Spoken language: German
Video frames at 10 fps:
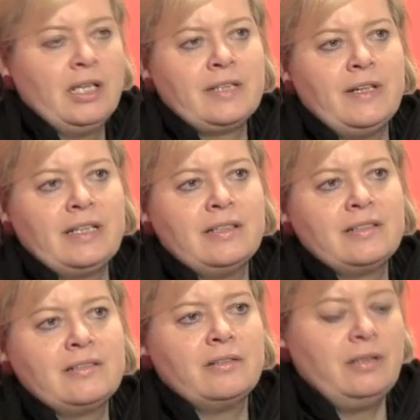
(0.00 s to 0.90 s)

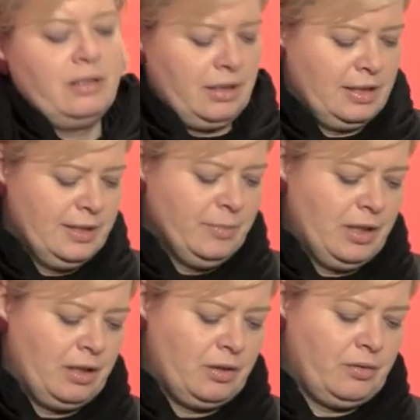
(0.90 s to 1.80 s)
Zweitens zur
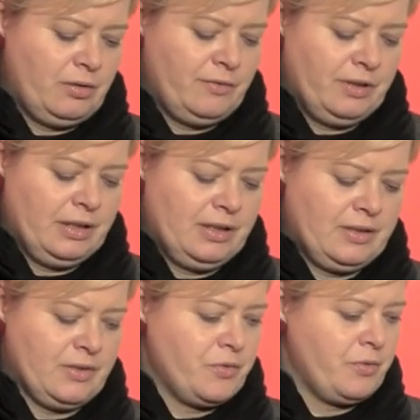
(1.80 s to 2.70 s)

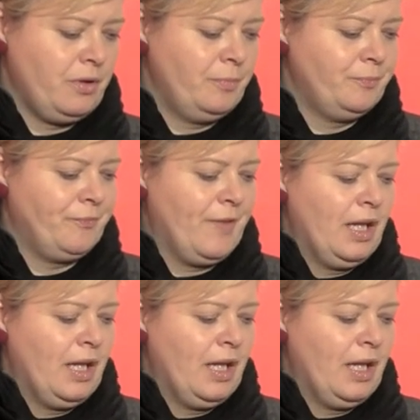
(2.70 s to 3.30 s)
Klimakonferenz in Durban.